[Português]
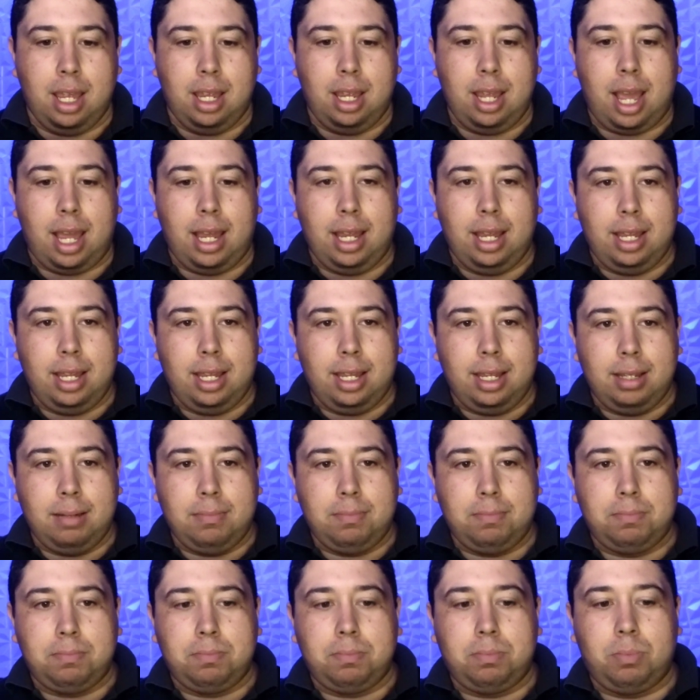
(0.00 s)
E
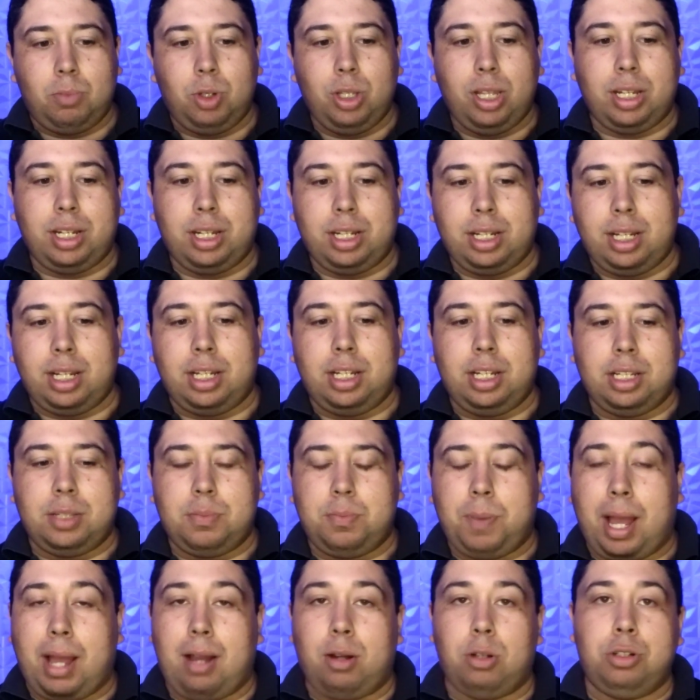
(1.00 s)
aí, muita gente já disse,
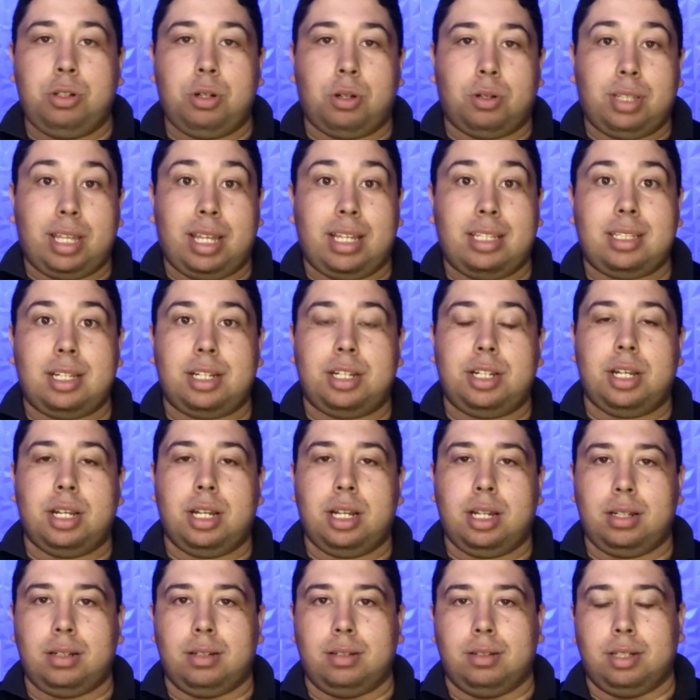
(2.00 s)
ah, o Diogo tá
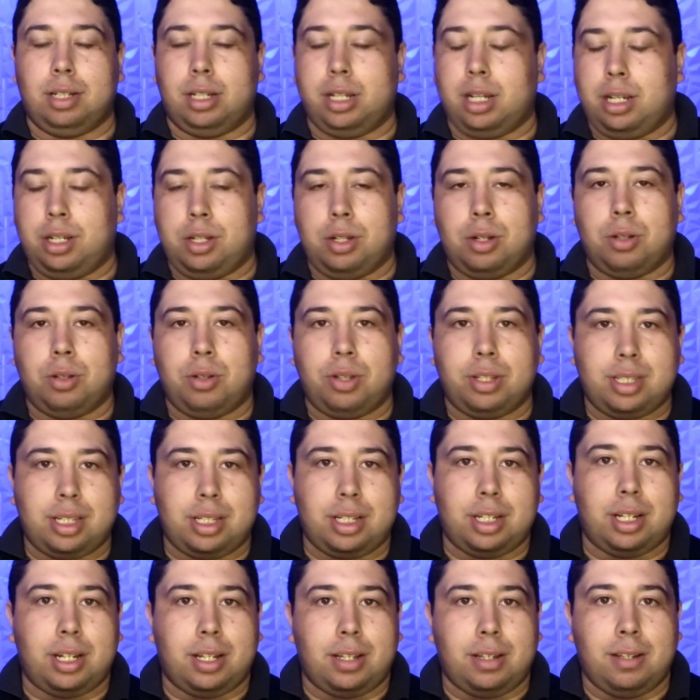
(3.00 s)
exagerando. Gente, eu não tô
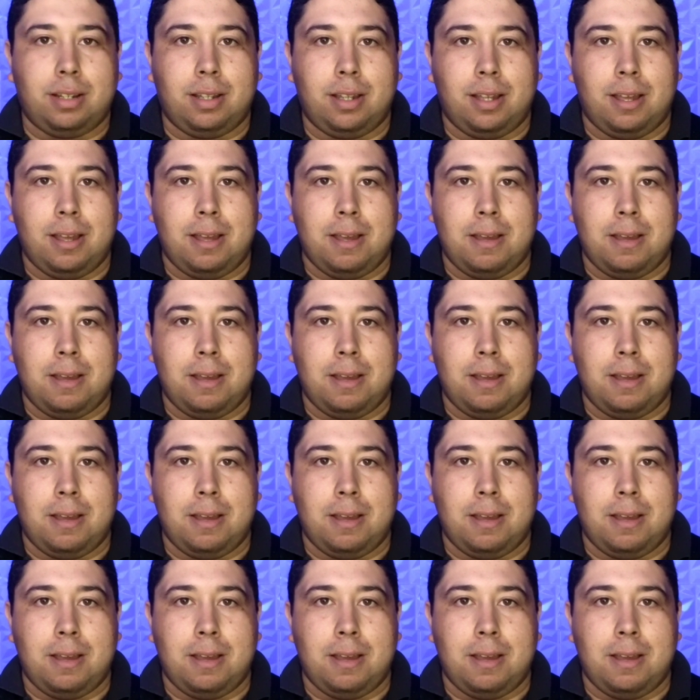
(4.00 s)
exagerando.